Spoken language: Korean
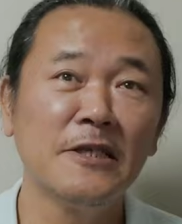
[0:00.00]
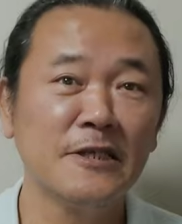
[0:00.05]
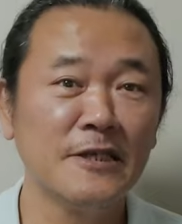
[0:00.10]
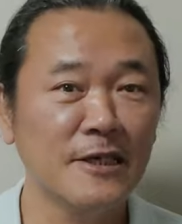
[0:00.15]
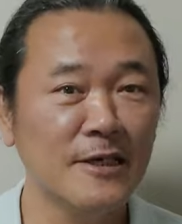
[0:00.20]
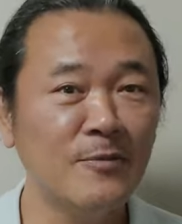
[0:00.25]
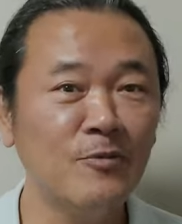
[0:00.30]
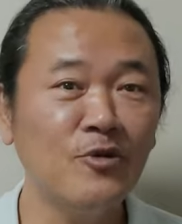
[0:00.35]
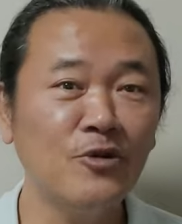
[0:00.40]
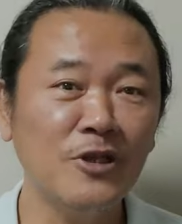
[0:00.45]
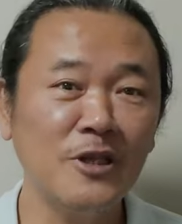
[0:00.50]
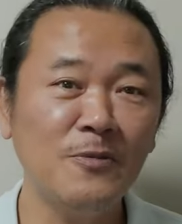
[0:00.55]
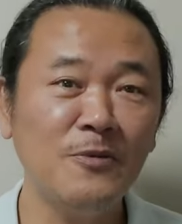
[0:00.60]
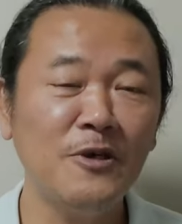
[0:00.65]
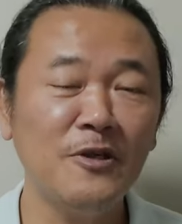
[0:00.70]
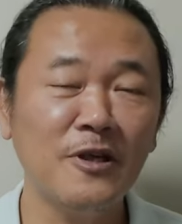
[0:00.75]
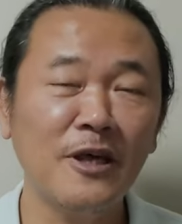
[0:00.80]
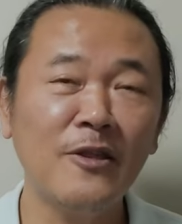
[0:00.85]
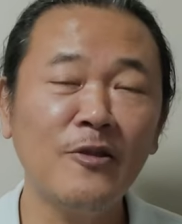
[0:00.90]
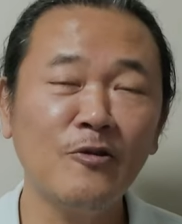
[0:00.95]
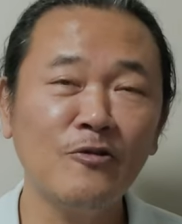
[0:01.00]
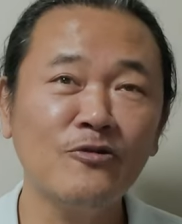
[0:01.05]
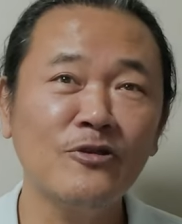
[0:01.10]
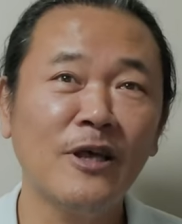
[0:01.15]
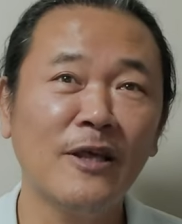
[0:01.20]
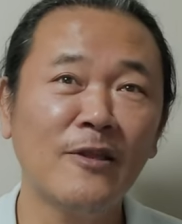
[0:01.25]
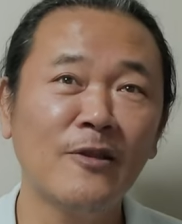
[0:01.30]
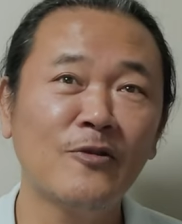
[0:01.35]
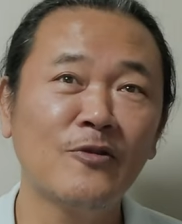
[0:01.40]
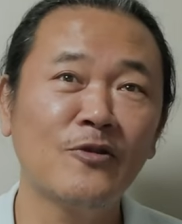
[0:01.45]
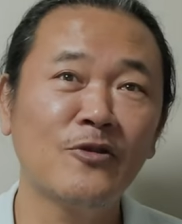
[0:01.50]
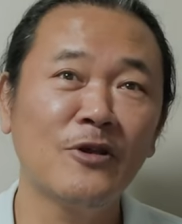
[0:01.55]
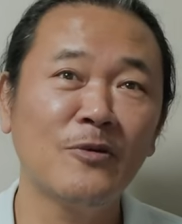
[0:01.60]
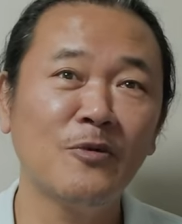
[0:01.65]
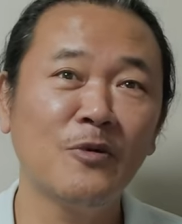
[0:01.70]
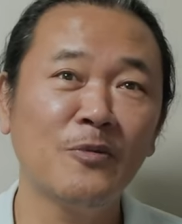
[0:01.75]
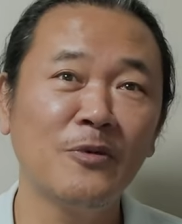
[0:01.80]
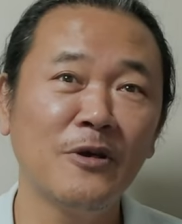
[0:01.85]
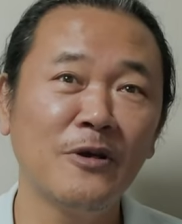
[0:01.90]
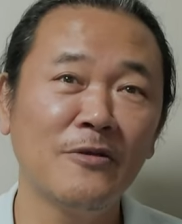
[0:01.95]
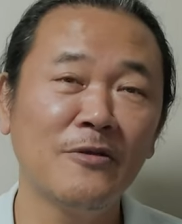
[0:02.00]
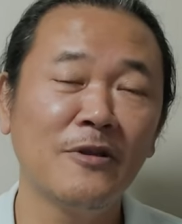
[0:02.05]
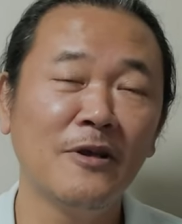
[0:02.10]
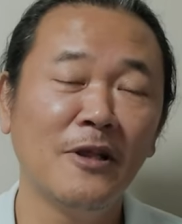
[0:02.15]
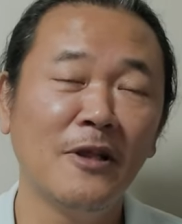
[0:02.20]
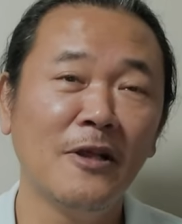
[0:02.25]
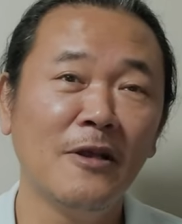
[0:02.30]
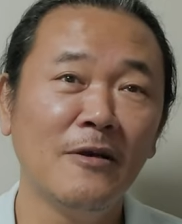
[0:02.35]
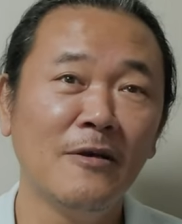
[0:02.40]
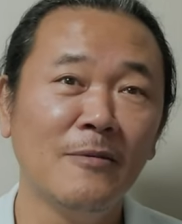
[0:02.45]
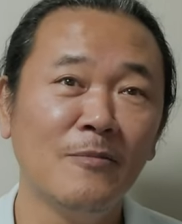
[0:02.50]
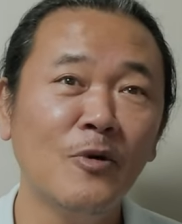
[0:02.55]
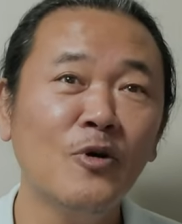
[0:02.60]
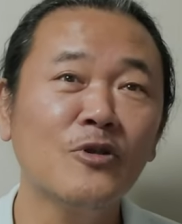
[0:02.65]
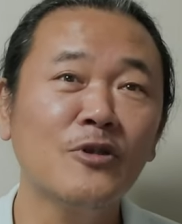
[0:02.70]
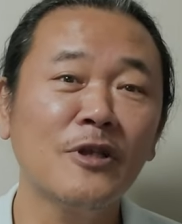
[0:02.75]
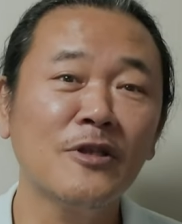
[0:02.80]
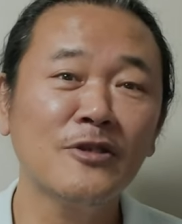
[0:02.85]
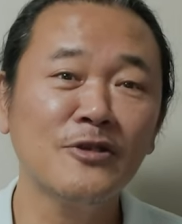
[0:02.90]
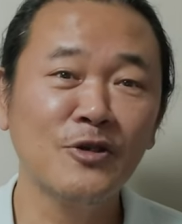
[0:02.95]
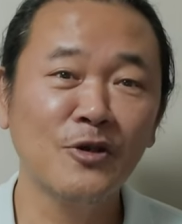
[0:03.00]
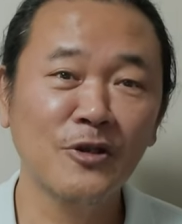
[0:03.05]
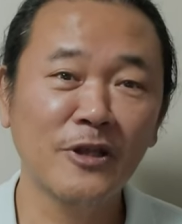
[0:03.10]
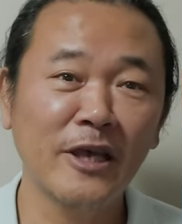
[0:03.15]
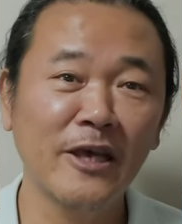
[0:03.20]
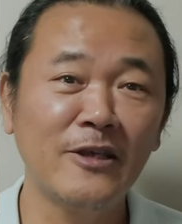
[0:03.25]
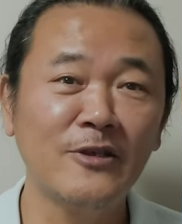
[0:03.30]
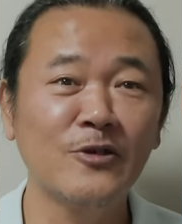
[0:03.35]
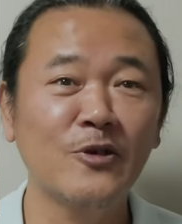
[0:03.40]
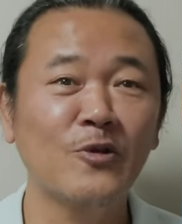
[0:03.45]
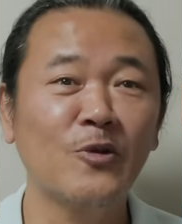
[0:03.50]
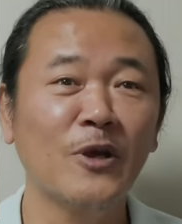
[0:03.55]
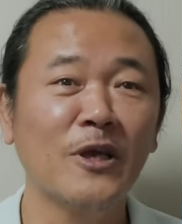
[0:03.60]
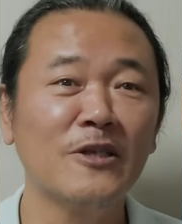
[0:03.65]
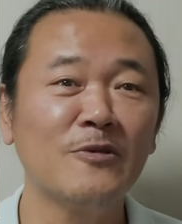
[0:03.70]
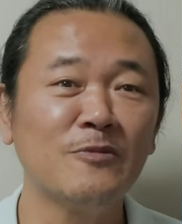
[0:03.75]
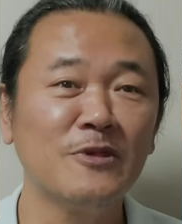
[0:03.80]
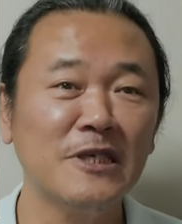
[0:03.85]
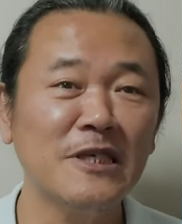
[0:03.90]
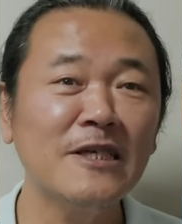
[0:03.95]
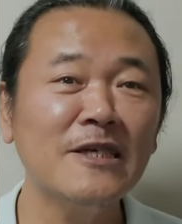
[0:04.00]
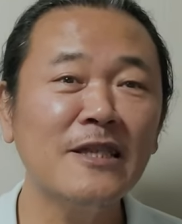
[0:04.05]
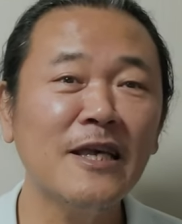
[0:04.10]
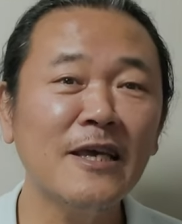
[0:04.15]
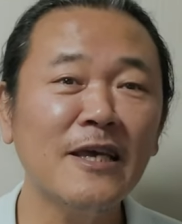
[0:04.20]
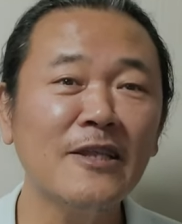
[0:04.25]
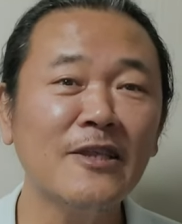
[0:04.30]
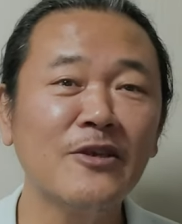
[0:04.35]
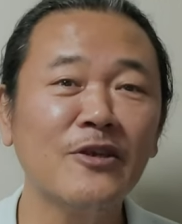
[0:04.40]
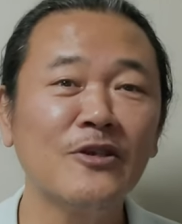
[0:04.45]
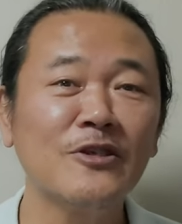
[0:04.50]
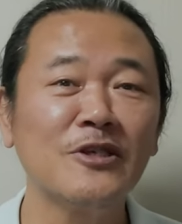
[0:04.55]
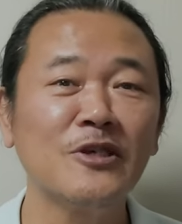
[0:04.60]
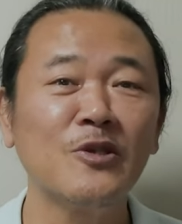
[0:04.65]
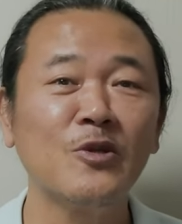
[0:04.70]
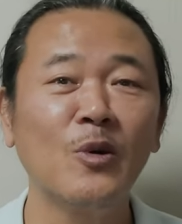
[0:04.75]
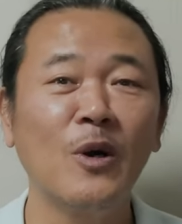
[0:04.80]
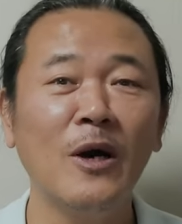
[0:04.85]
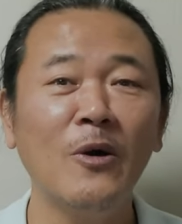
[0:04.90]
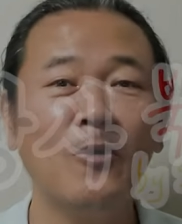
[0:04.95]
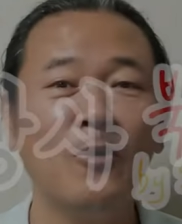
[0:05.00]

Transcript: 지금도 TV에서 한덕준 아나운서 보면 뭐 어쨌든 전 개인적으로 되게 좀 친근하게 느껴지기도